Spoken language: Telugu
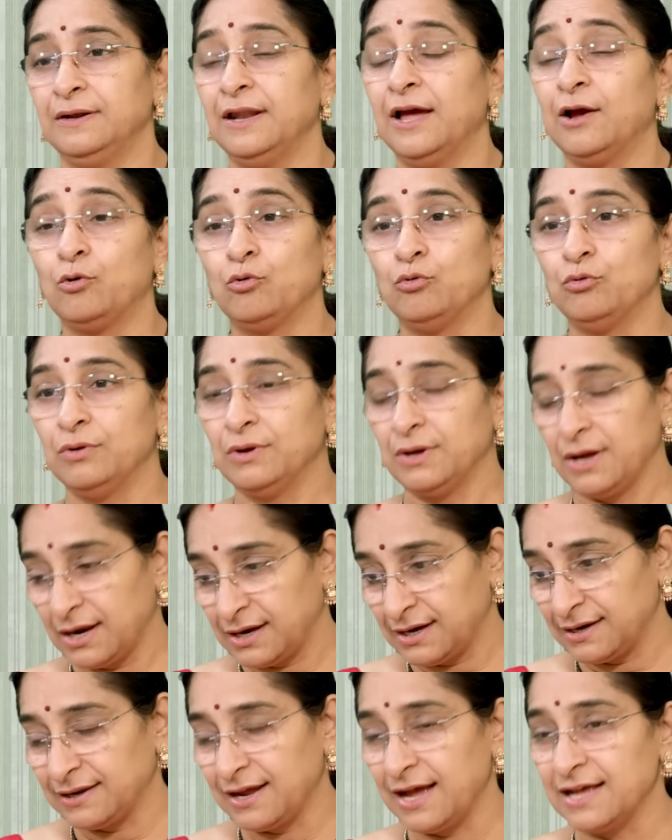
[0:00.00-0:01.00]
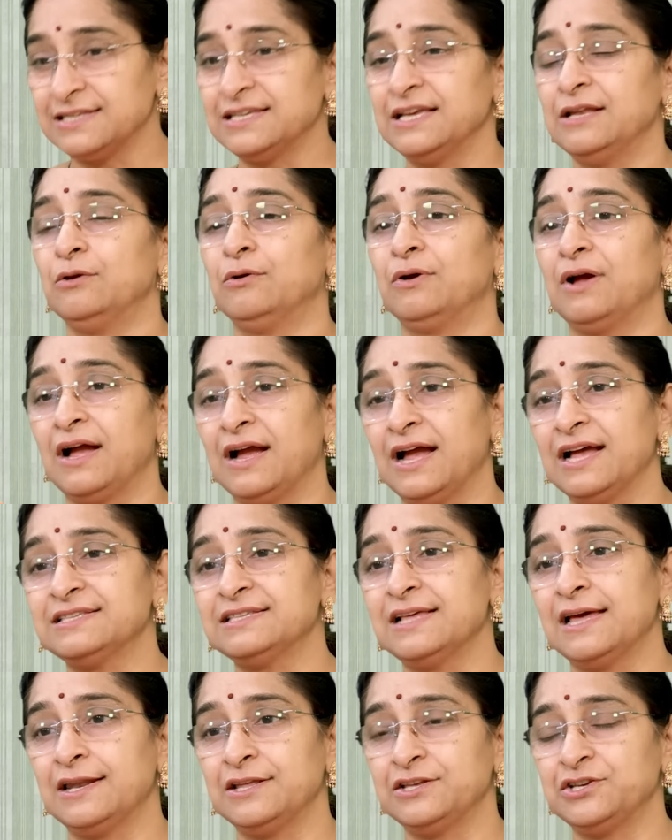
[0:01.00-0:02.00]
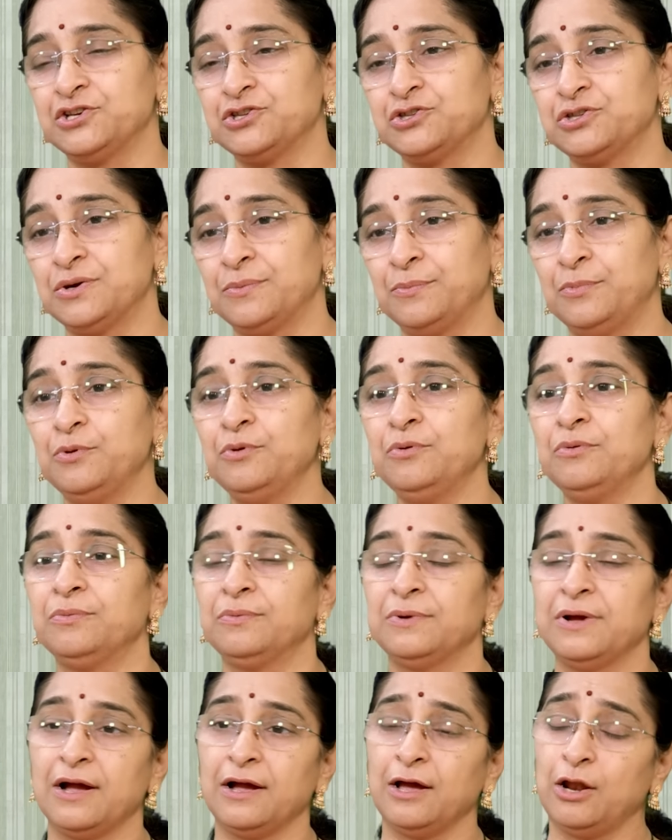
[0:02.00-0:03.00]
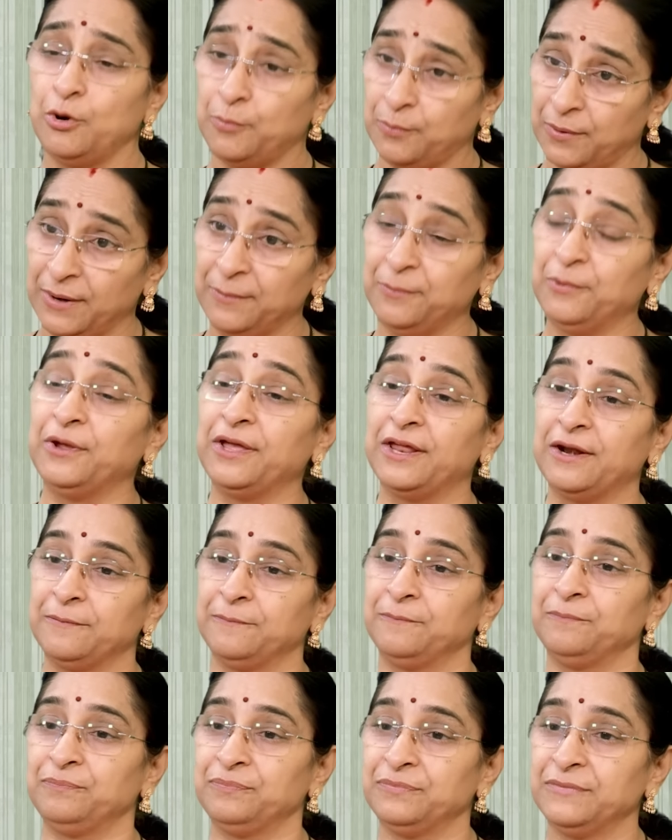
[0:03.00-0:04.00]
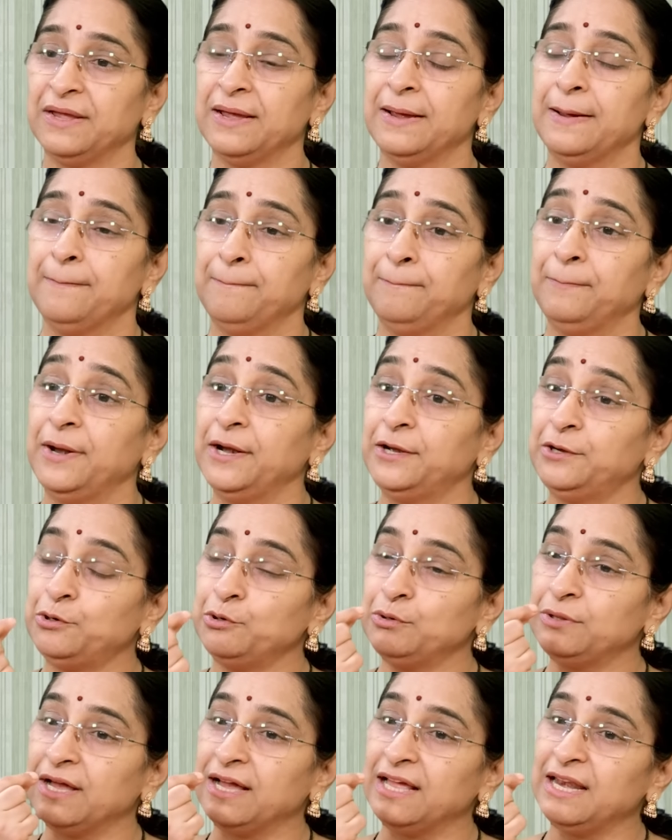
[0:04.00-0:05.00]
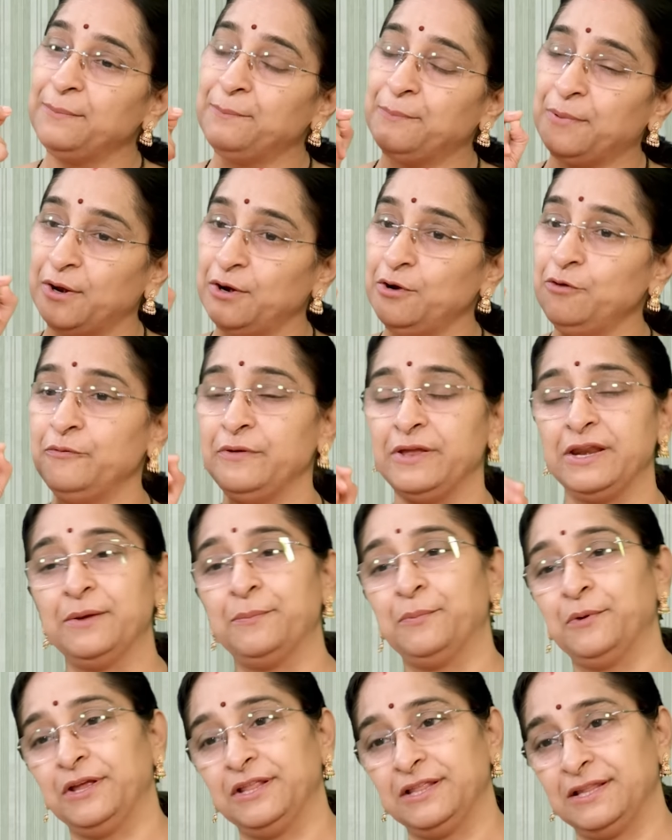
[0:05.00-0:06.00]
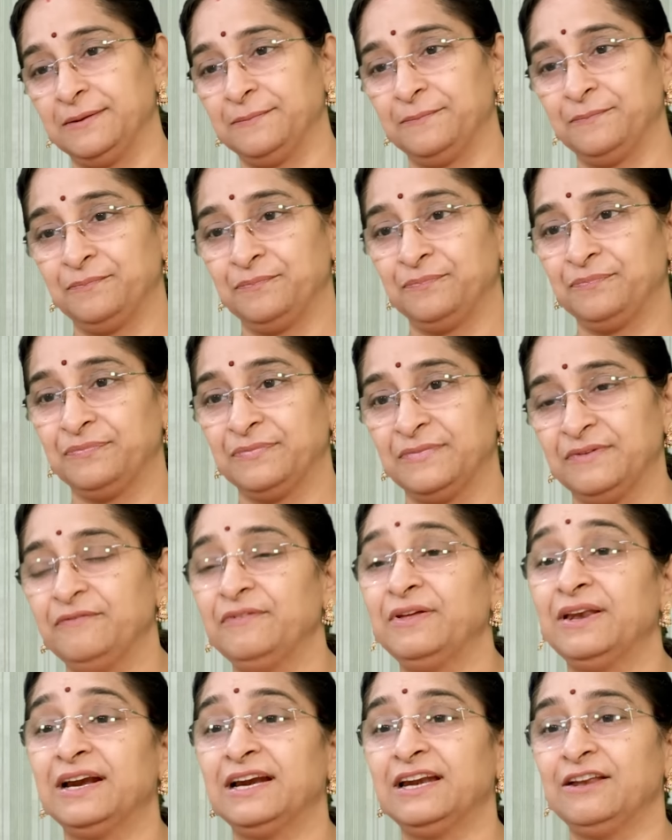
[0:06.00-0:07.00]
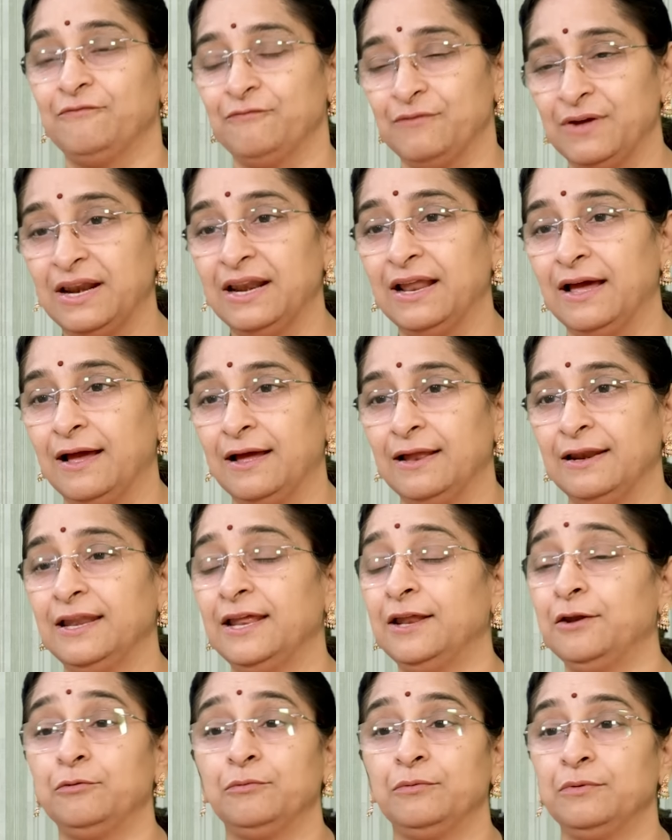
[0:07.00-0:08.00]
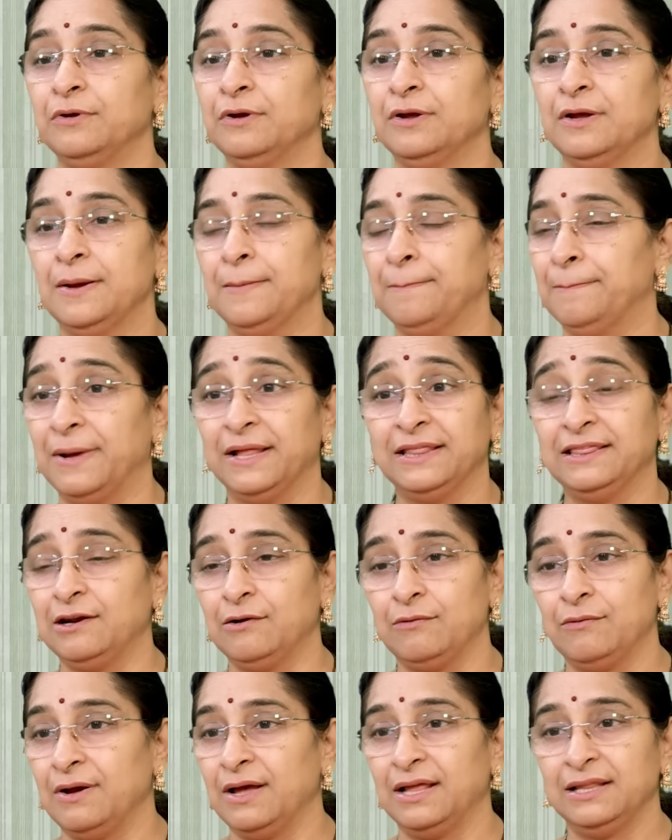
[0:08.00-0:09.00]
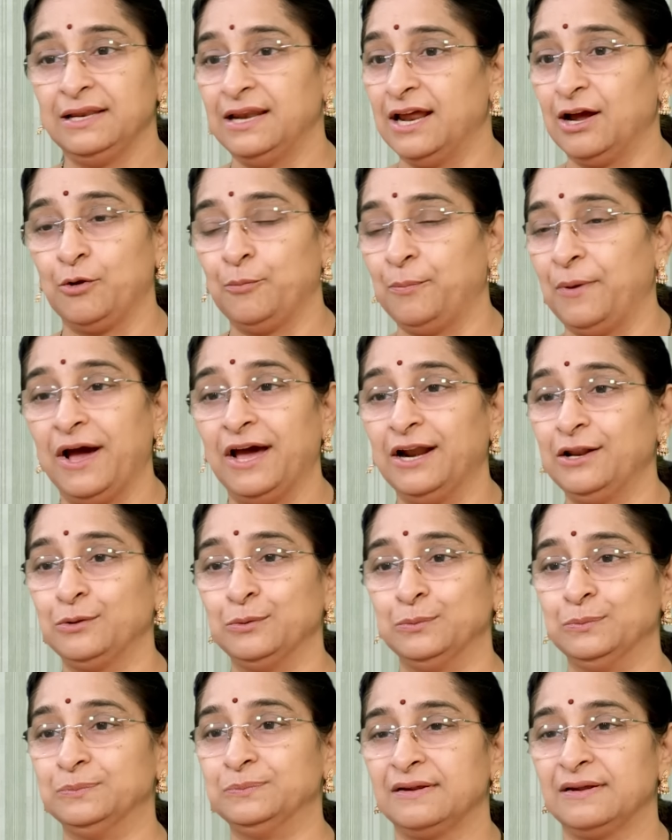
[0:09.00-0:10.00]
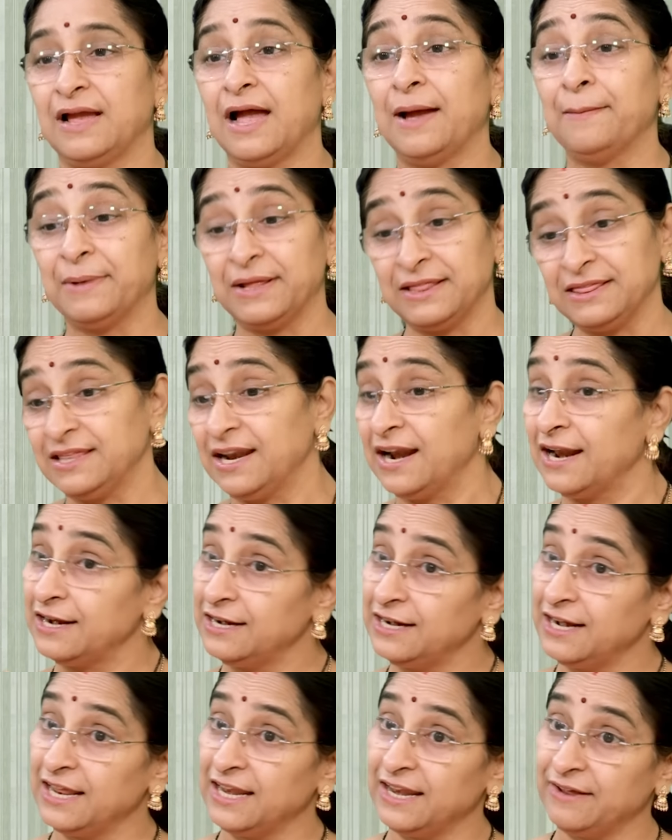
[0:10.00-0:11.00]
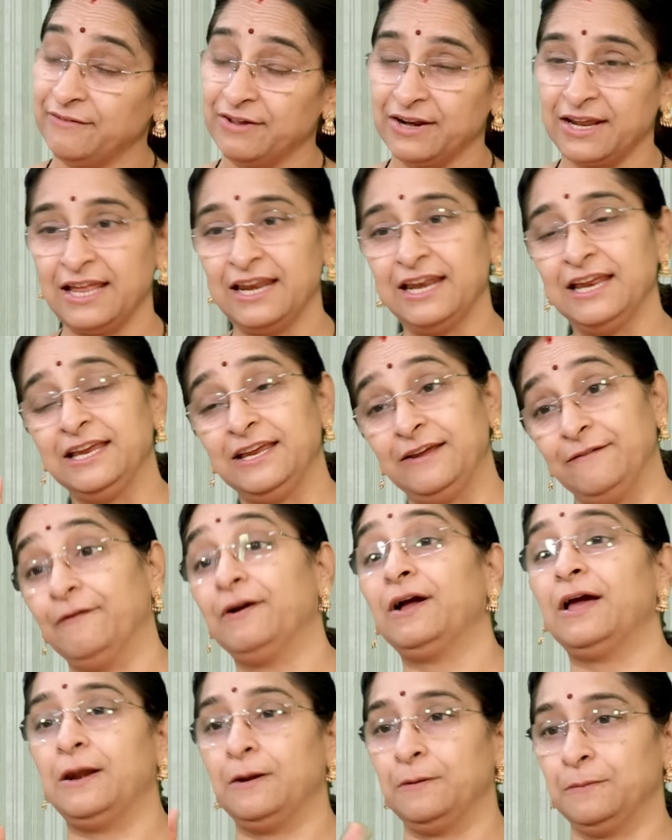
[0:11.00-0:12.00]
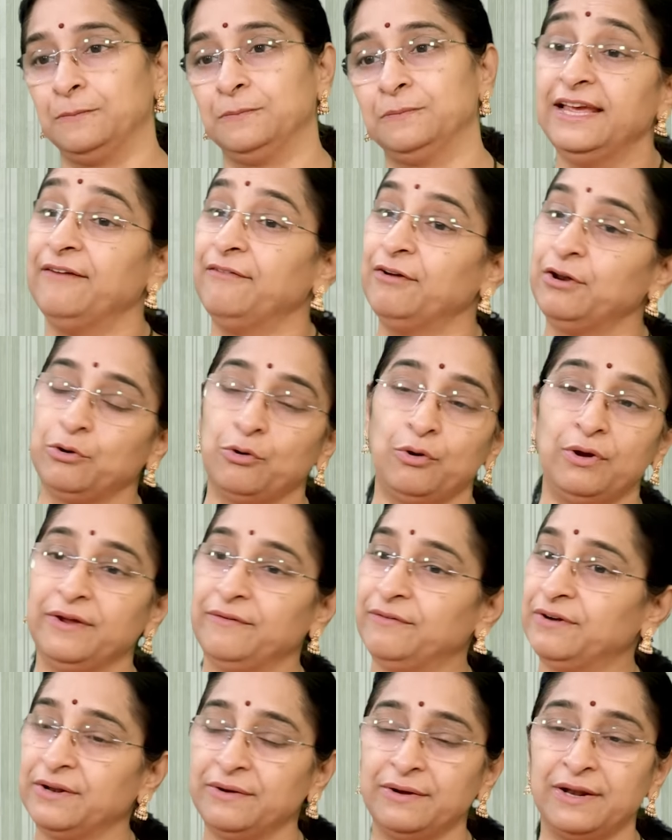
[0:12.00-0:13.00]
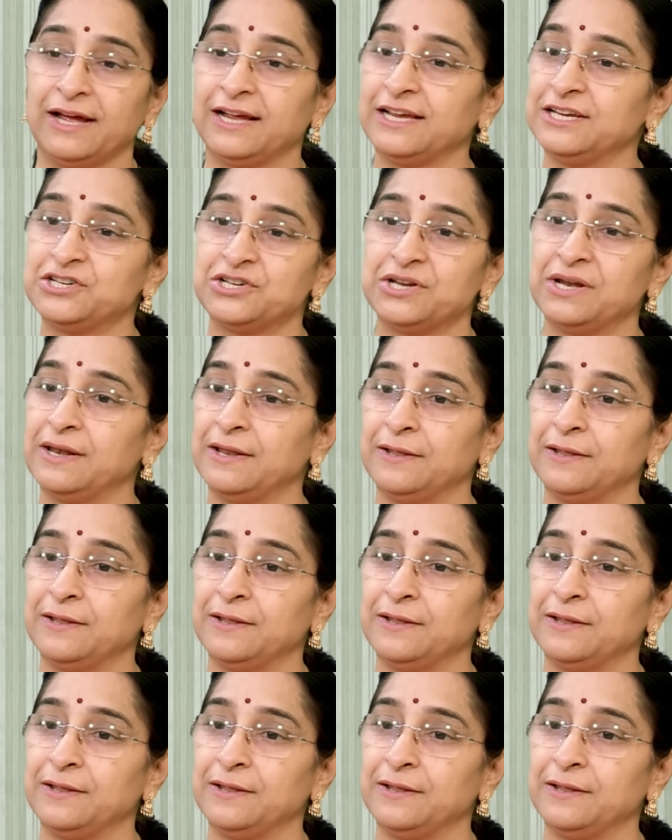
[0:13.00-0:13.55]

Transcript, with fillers: నాకు అక్కడ కాశీలో గంగా స్నానం చేస్తున్నప్పుడు గంగలో పడిపోయాను మెట్టు తగిలి పన్ను విరిగిపోయింది విరగటం వల్ల నేను మంత్రం అది నాకు పారదు ఆ మంత్రాన్ని నేను ఎవరికైనా ఇవ్వగలను ఎవరికో ఇవ్వటం నాకు ఇష్టం